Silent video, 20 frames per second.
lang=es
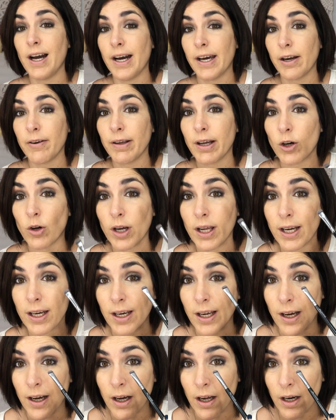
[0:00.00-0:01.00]
Ahora voy a coger
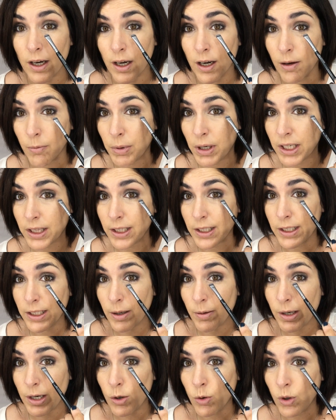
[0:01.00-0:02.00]
la, parte
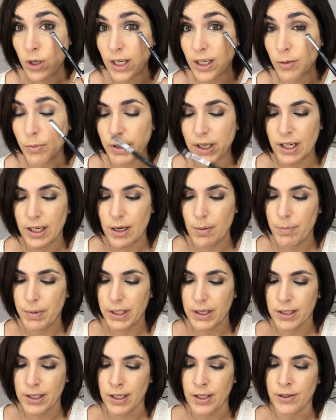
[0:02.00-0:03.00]
de abajo, la que pega las
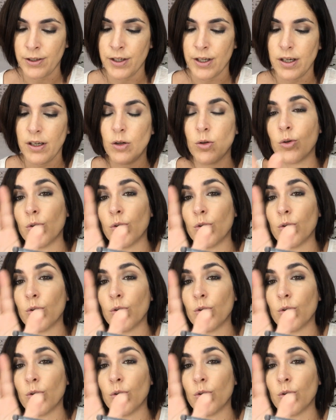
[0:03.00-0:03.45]
pestañas,